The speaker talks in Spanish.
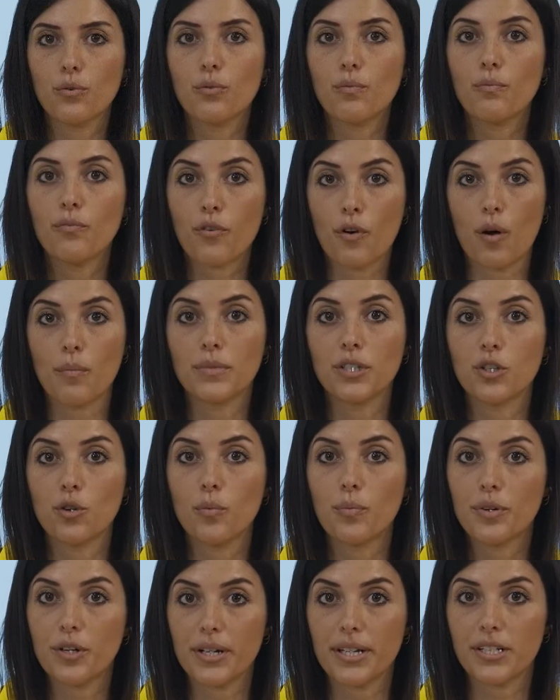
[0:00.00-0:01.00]
lectura
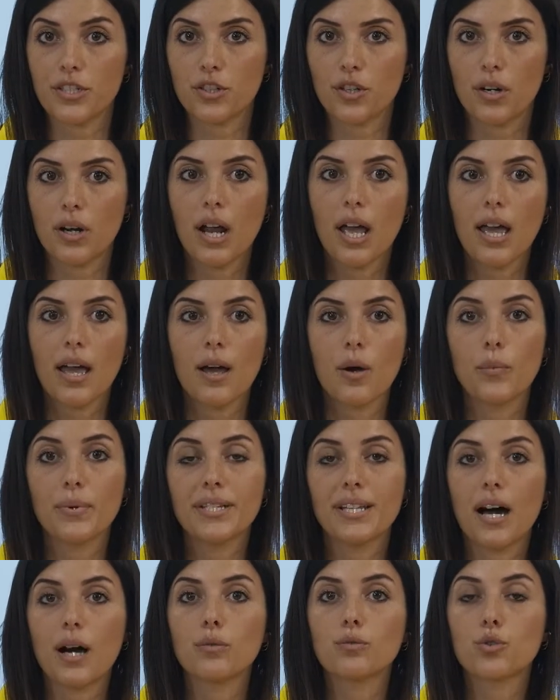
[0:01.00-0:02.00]
del valor sin que
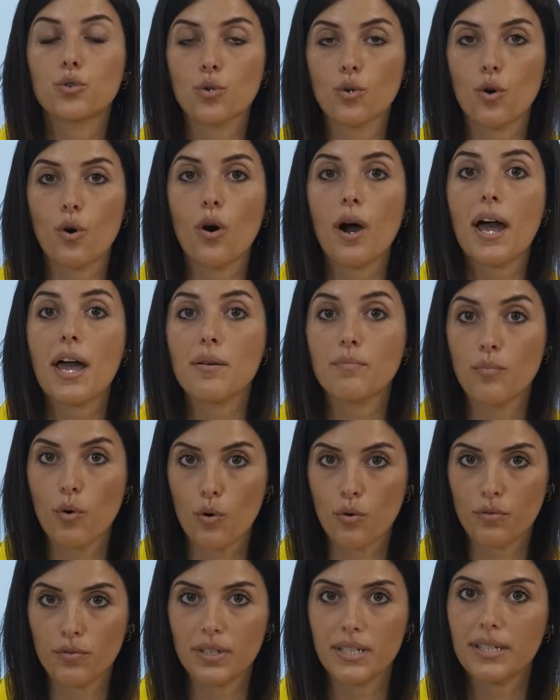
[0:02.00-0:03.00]
el operador
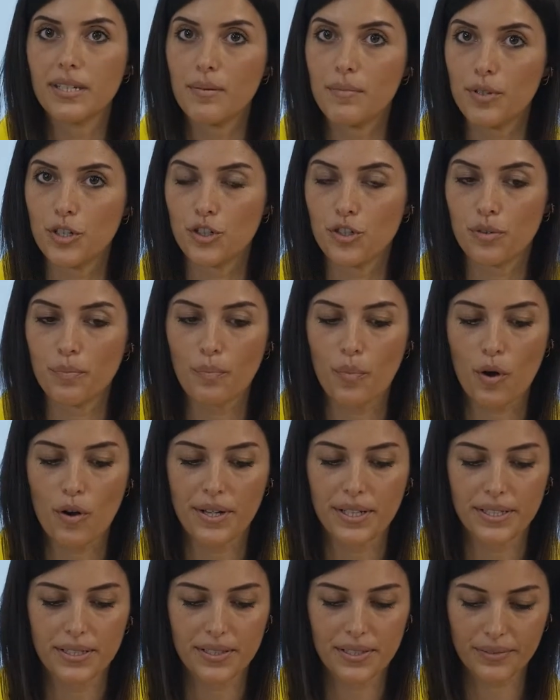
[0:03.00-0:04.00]
tenga que situarse
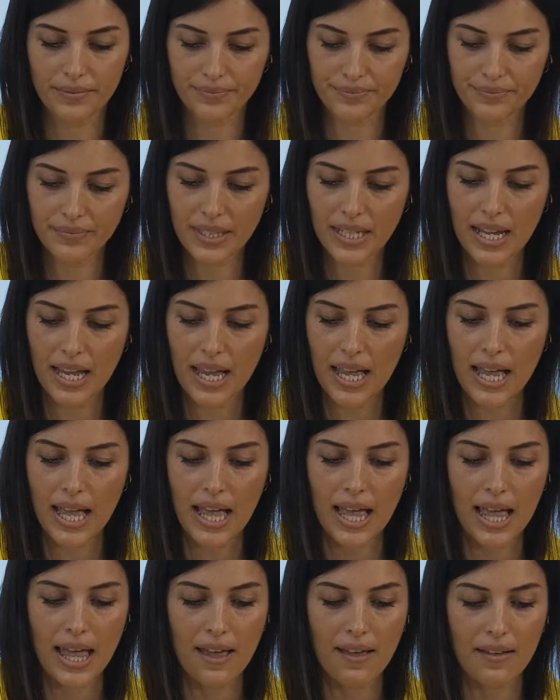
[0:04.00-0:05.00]
encima del punto de
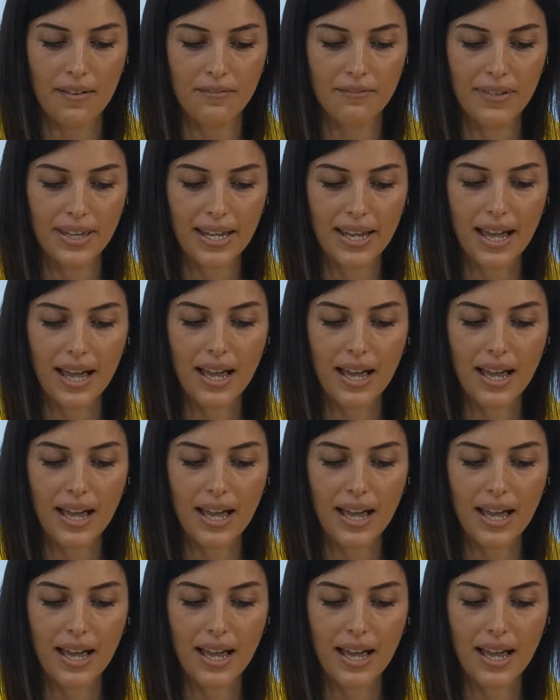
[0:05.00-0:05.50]
medición.